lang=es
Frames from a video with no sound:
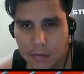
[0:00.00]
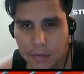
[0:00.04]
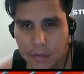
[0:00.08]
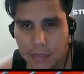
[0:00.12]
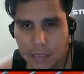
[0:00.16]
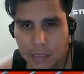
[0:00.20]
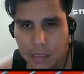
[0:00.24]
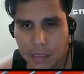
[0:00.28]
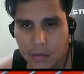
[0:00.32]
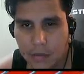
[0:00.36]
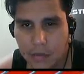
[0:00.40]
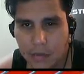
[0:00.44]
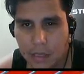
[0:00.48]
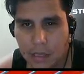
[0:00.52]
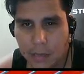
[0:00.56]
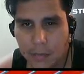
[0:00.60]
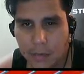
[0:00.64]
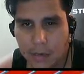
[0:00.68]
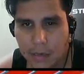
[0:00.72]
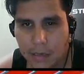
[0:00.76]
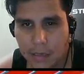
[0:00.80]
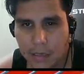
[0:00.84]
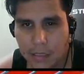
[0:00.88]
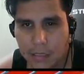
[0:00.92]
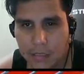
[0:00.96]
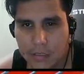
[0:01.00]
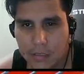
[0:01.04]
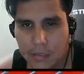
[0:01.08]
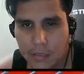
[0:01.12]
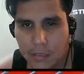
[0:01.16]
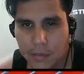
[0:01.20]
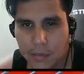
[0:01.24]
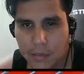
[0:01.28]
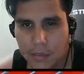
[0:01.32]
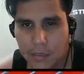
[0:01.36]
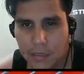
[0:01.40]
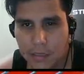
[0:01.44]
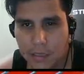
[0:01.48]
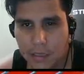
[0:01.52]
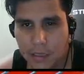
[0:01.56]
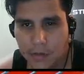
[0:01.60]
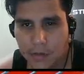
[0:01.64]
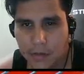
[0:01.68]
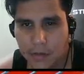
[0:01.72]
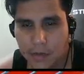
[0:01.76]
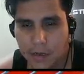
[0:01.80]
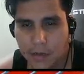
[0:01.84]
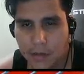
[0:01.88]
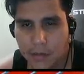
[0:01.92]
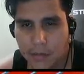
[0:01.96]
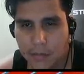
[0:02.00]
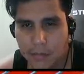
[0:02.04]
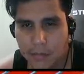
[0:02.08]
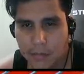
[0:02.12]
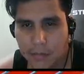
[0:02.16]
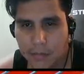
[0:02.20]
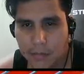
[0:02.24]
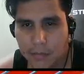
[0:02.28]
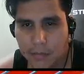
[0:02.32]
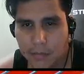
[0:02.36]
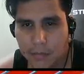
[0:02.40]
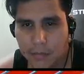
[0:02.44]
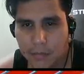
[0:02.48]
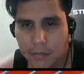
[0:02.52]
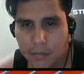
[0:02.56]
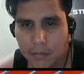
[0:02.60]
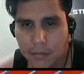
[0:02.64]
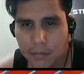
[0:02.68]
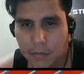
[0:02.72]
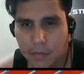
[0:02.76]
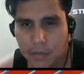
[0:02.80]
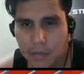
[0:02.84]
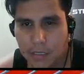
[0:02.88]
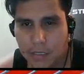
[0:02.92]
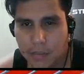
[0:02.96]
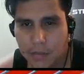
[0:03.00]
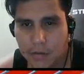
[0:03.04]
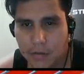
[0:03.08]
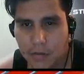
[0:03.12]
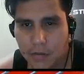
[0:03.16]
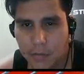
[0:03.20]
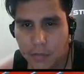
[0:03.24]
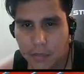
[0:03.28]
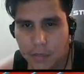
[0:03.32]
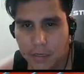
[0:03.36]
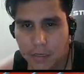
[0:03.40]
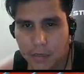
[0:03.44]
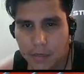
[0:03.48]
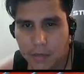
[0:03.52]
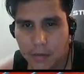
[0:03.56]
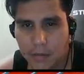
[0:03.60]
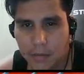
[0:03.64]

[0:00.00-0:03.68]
Esta parte es solamente esquivar, porque esos no mueren.